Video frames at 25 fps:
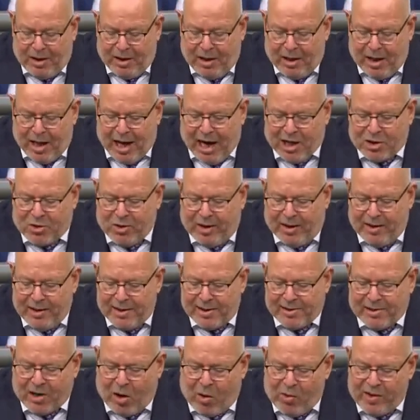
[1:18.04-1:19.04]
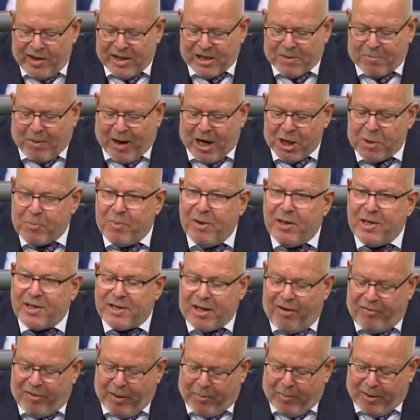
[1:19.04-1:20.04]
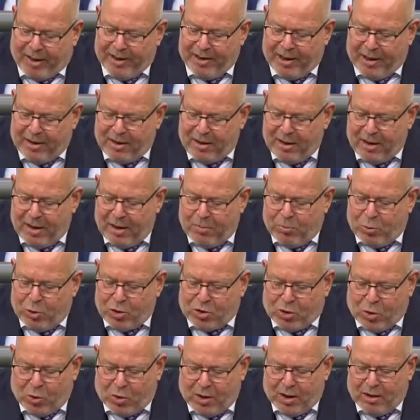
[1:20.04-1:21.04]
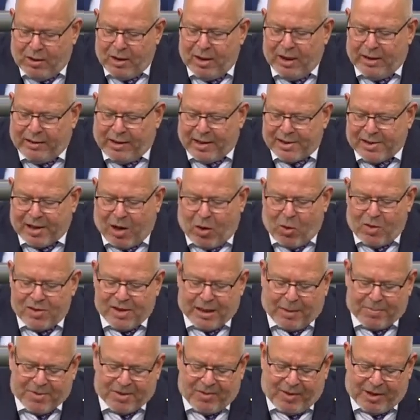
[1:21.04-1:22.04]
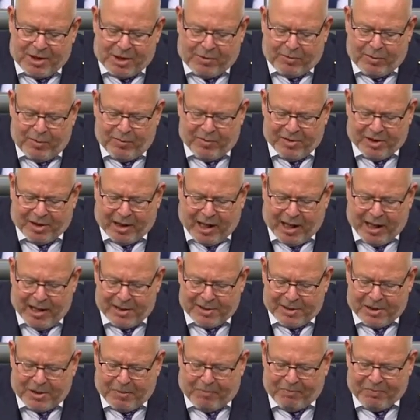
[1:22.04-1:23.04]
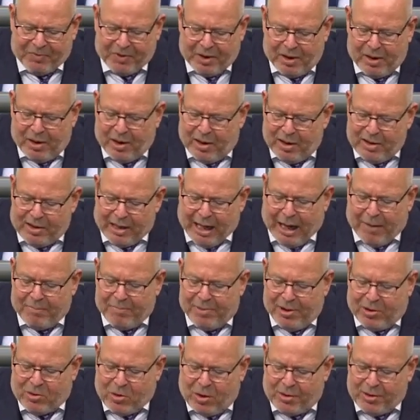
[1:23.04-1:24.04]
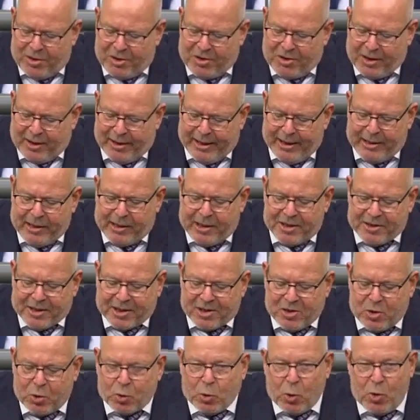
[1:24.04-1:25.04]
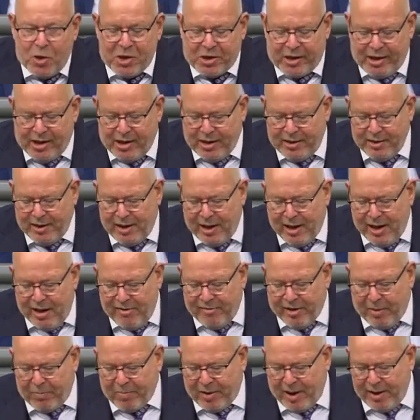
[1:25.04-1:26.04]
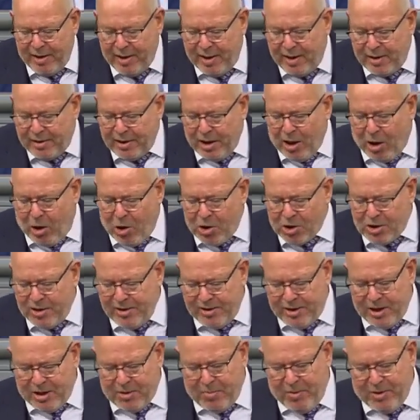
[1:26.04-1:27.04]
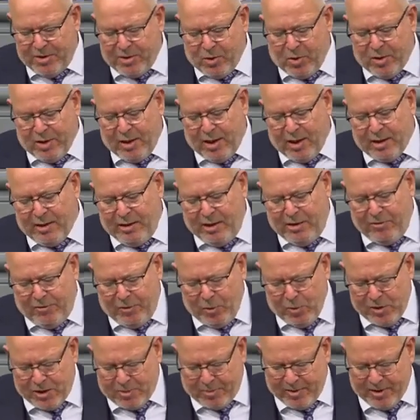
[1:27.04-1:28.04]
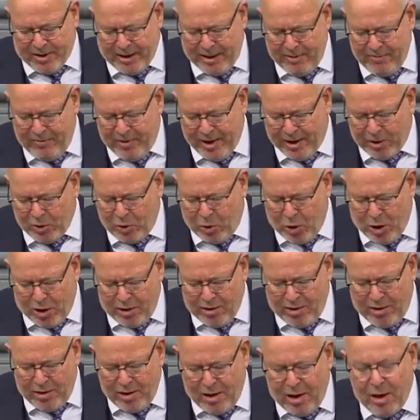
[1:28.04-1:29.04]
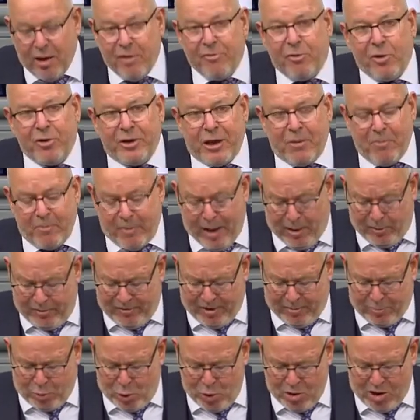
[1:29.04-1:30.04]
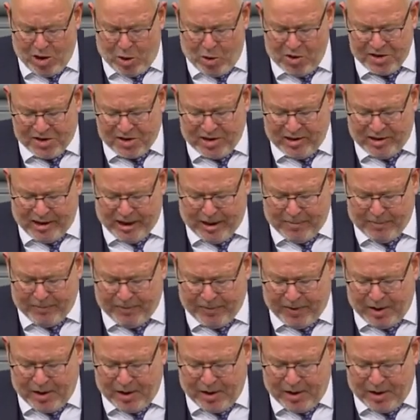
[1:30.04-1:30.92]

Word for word: Aktuelles trauriges Beispiel ist der Verbrennermotor, das Aus ab 2035. Die Ampel konnte sich ja lediglich dazu durchringen, Verbrenner, die ausschließlich mit sogenannten E-Fuels betrieben werden können, von dem Verbot auszunehmen.